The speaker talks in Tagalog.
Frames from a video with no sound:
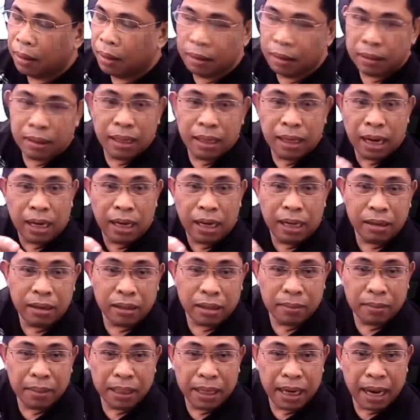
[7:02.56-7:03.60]
O, tingnan
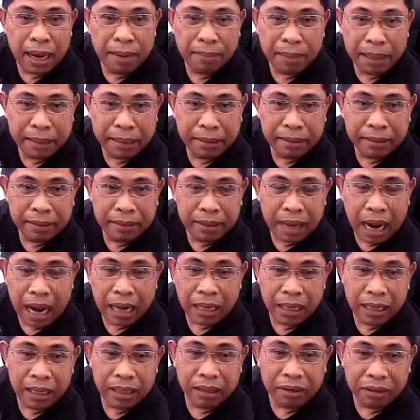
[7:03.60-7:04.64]
ninyo si Madam ano,
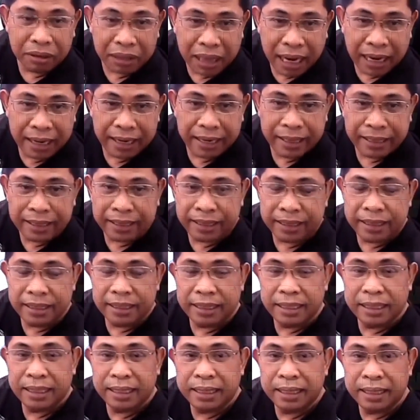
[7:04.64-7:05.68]
Eileen
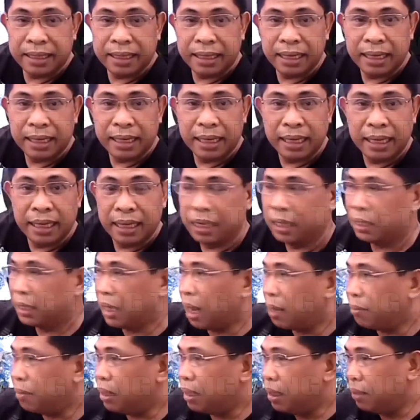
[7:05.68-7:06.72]
Rosales.
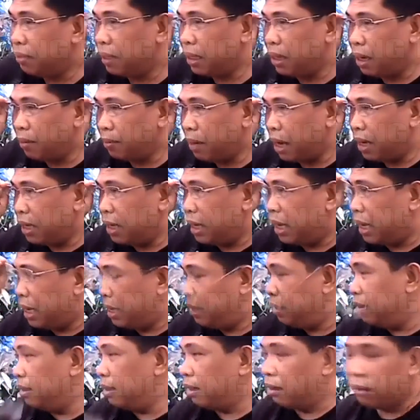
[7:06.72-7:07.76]
Sabi ni Madam
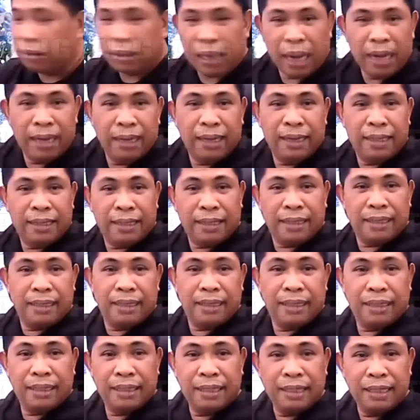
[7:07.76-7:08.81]
Eileen
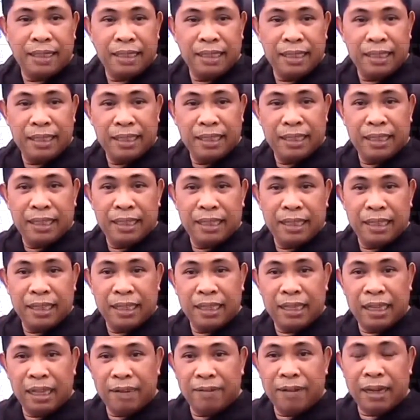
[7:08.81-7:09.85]
Rosales,
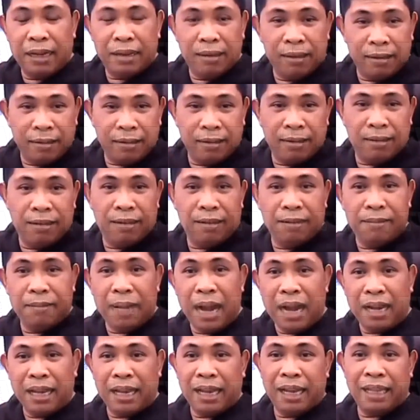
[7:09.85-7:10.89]
ewan ko
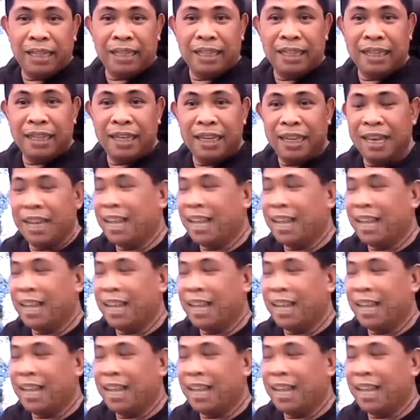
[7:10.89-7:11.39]
kung bakit.